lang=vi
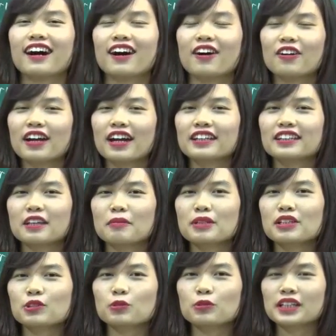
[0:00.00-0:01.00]
Ok, thì
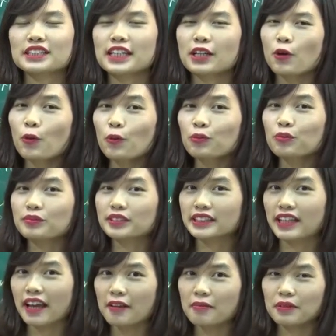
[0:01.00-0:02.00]
bây giờ chúng ta sẽ cùng
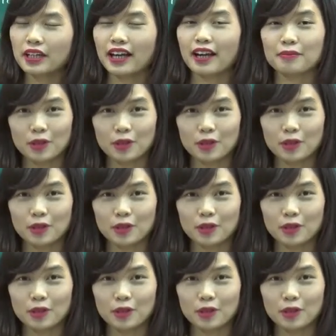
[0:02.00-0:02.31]
xem cái